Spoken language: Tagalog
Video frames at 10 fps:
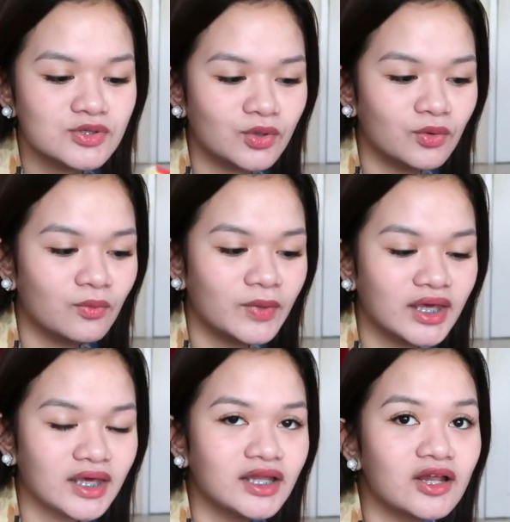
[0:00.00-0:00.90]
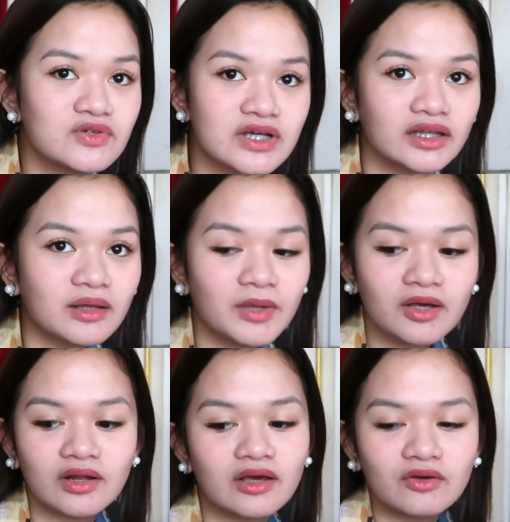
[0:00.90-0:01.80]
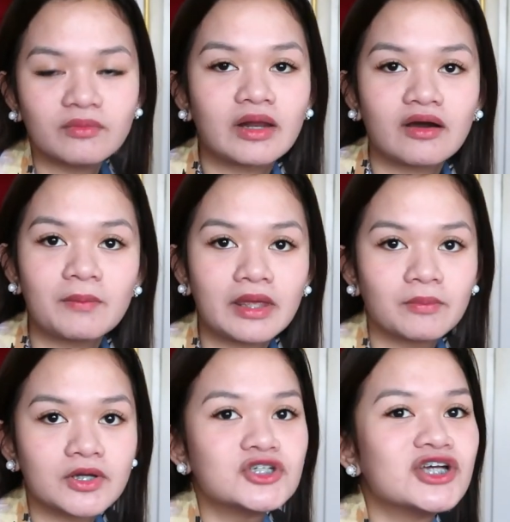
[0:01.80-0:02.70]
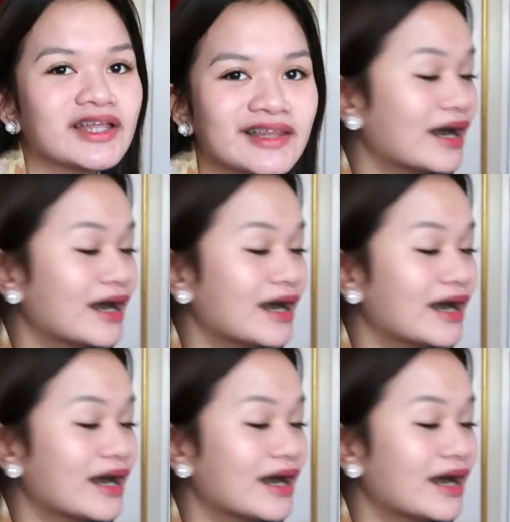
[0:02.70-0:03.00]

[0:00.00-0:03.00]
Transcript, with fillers: So, humingi na lang ako sa katabi ko, like, oy, meron akong paper dyan.